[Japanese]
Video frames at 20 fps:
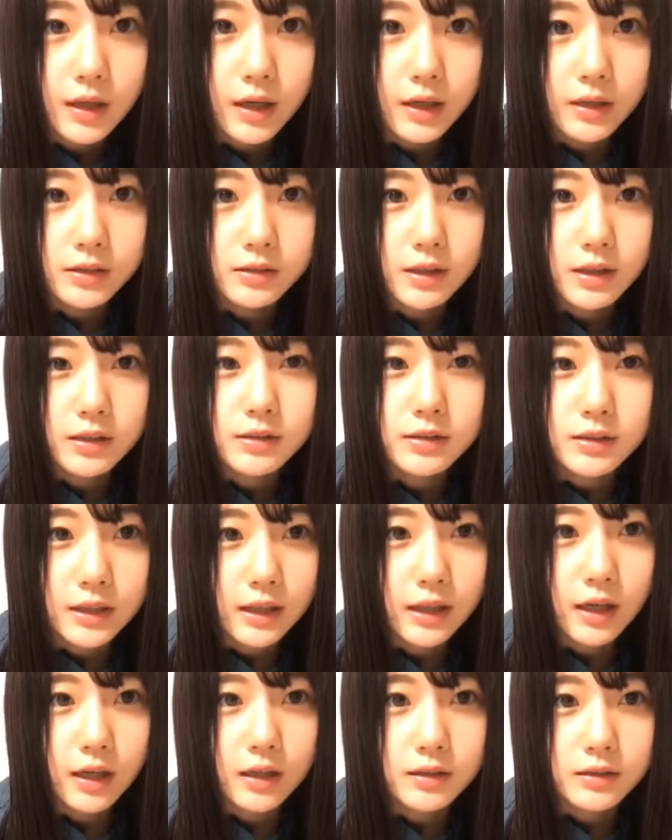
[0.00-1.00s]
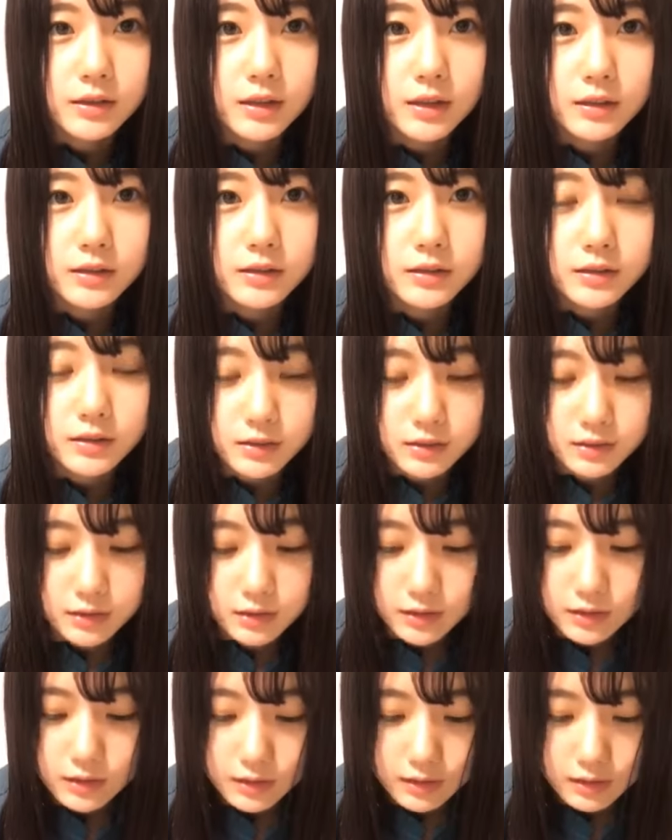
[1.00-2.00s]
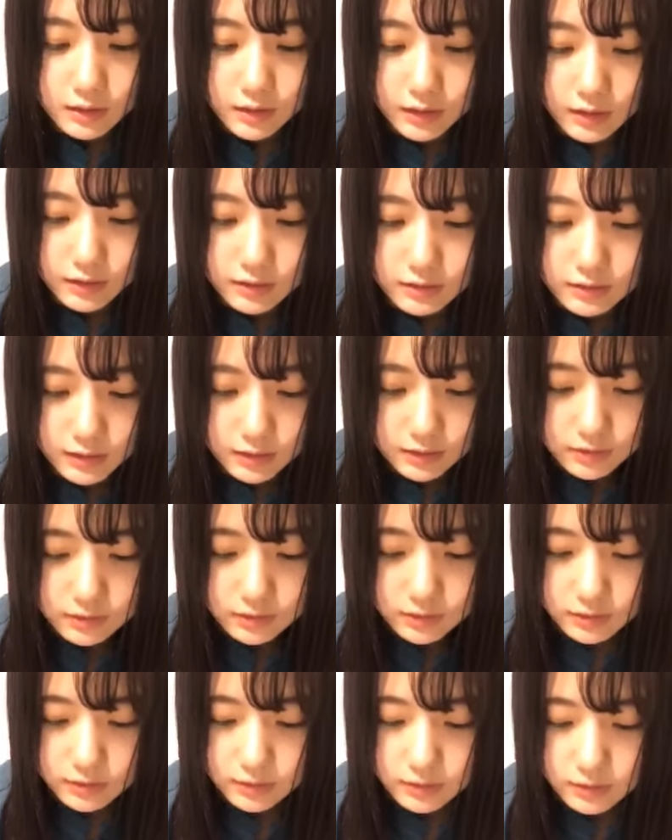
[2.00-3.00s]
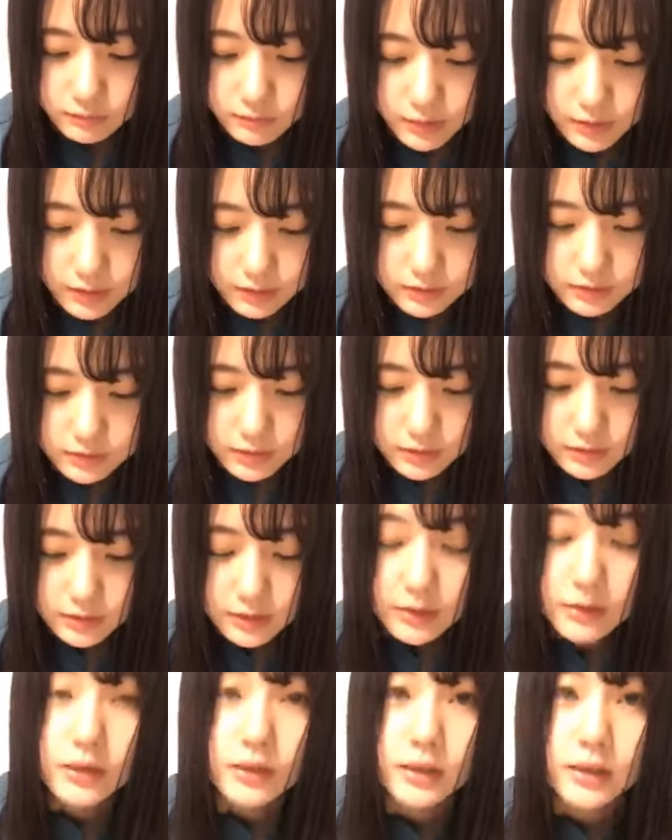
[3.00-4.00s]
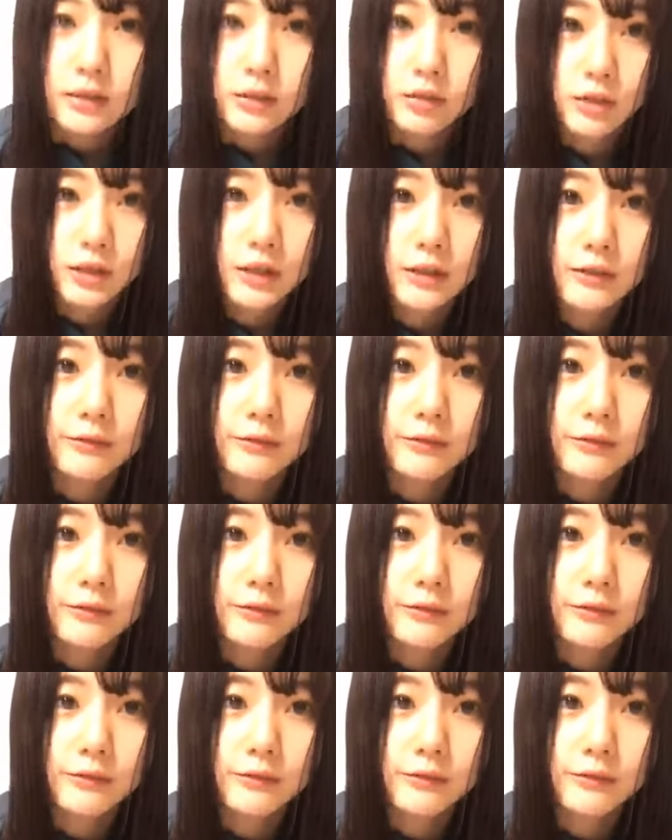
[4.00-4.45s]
あるあるねあるあるあるある、まあ、あるあるなんだけどね